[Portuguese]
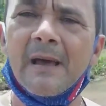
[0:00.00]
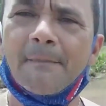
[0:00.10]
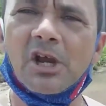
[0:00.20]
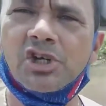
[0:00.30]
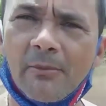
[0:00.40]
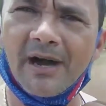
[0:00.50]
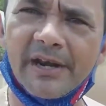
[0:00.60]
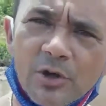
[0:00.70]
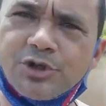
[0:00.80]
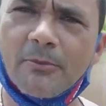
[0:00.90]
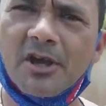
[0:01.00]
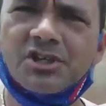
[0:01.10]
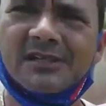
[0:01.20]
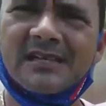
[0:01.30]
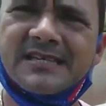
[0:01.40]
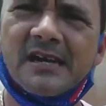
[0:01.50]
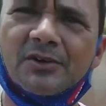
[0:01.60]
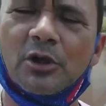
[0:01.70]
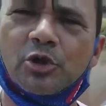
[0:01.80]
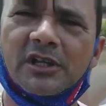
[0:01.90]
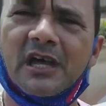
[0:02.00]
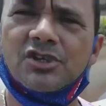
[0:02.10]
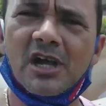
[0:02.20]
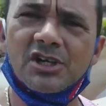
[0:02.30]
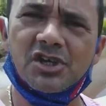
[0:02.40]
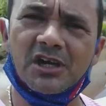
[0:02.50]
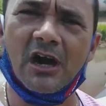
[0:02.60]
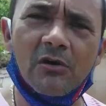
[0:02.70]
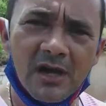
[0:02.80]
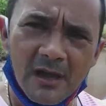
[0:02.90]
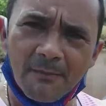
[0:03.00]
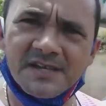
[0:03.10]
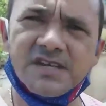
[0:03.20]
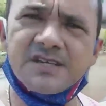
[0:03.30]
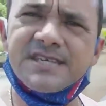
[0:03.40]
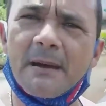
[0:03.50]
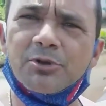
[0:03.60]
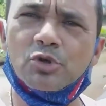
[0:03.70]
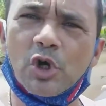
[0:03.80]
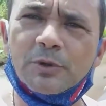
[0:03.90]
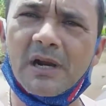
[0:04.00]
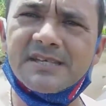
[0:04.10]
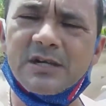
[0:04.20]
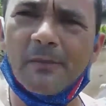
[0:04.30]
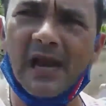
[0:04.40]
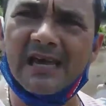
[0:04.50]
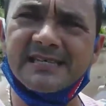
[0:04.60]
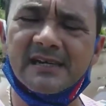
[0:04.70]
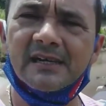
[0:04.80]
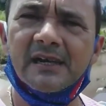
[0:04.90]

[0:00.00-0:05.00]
para chamar não somente a atenção da autoridade de Castanhal, mas quem sabe de todo o Brasil, beleza?